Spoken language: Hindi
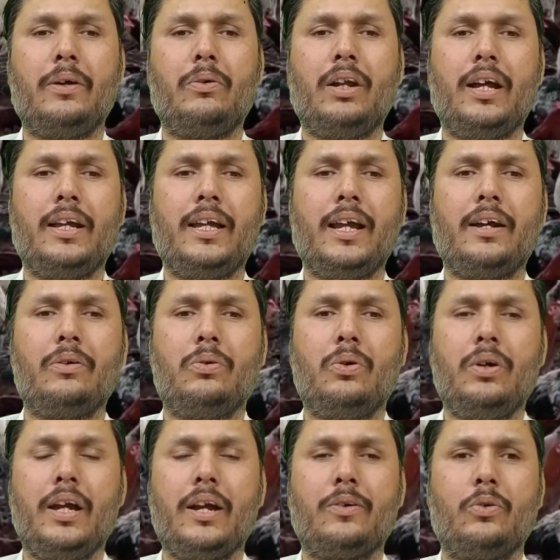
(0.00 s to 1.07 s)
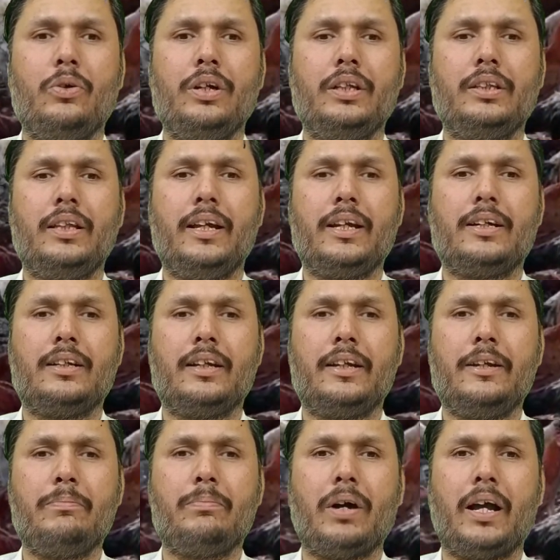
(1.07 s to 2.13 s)
नेवला या हो या कोई देख
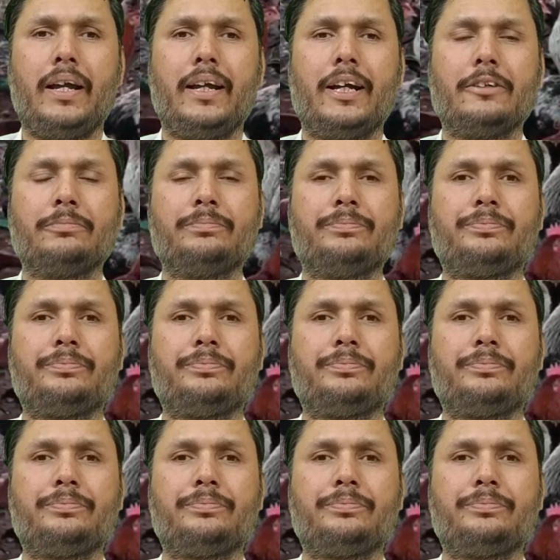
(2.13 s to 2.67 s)
नहीं पाएगा